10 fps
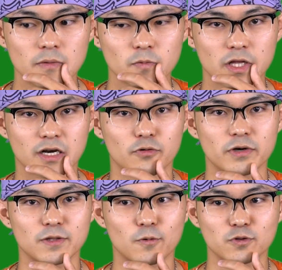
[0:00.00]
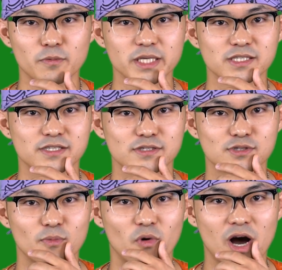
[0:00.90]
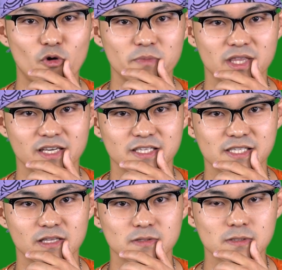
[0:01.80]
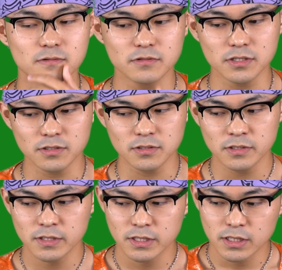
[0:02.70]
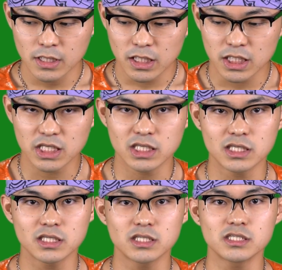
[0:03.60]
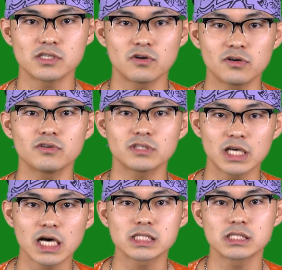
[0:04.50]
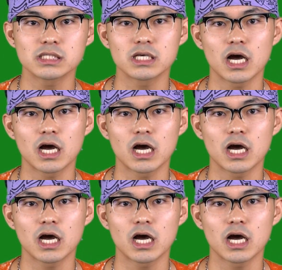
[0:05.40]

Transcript: もうなんかこうやって言葉にするともうアホみたいですけど、そういう非常にあす、